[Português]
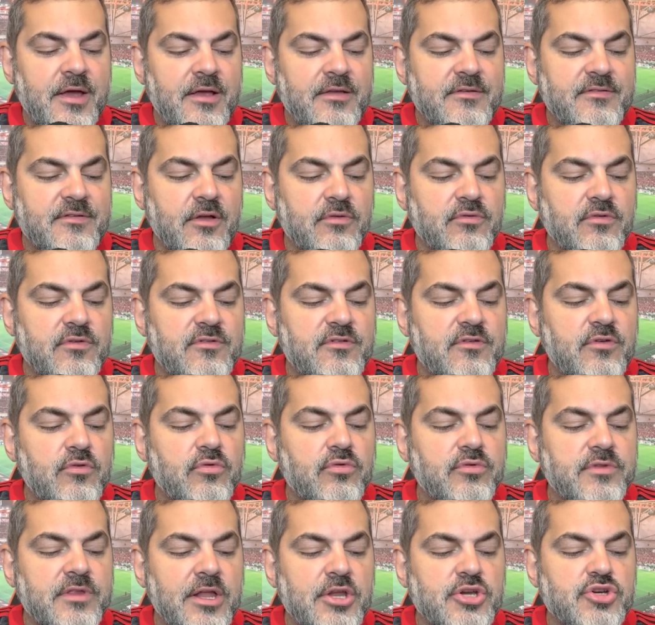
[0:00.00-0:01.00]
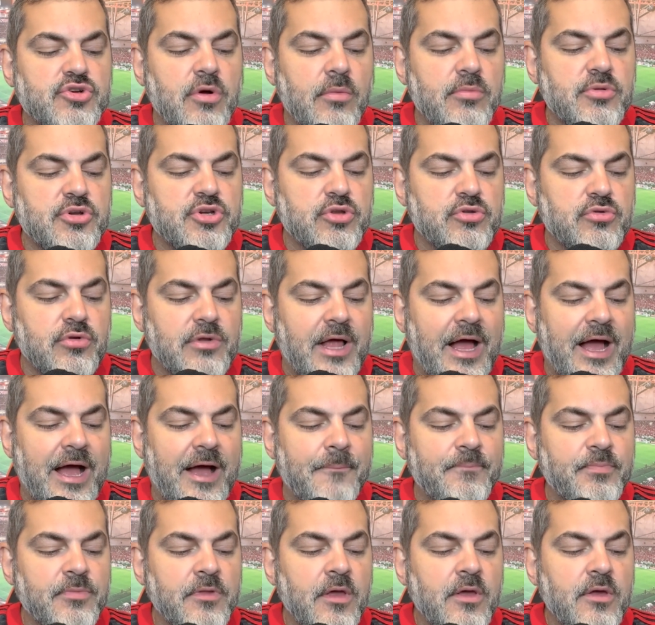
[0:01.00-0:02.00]
sendo cinco deles como
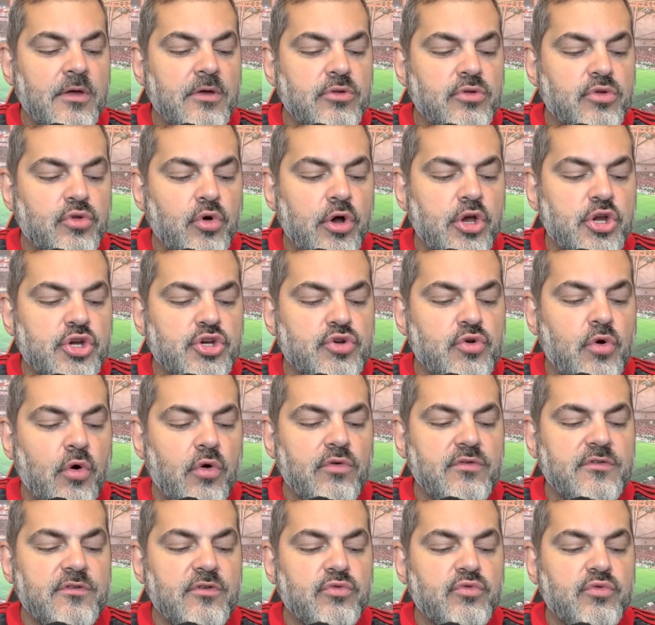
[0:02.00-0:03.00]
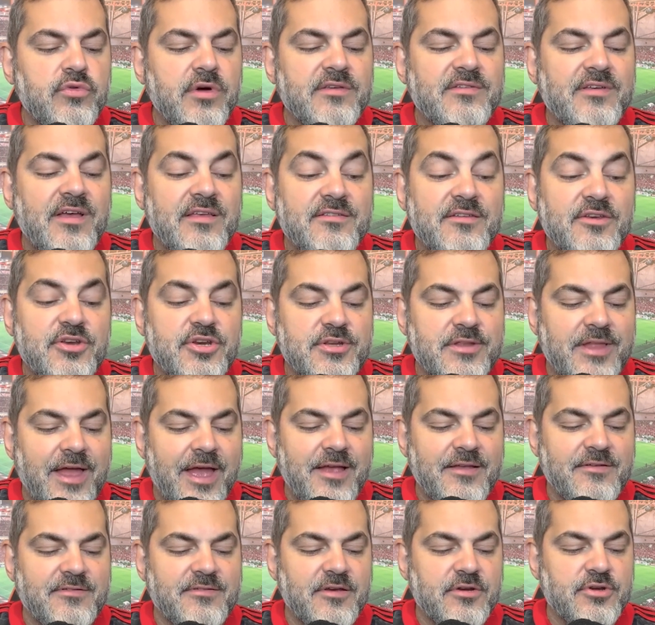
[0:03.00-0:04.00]
titular dois gols e duas
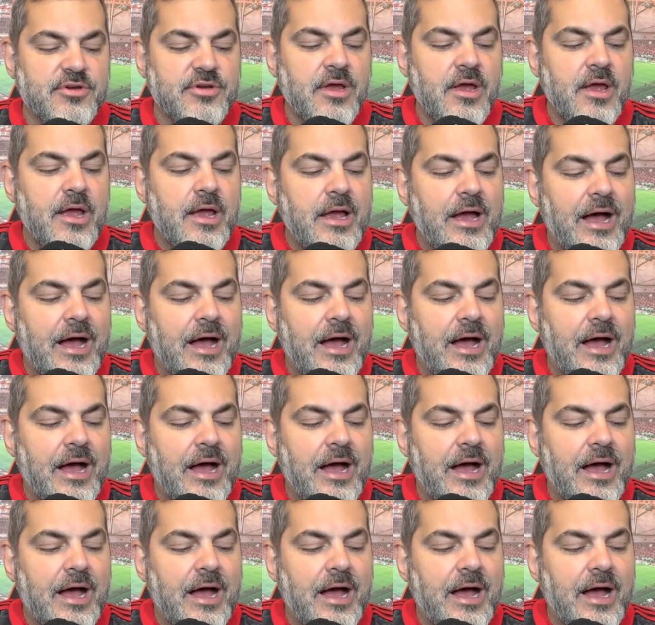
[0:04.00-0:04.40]
assistências.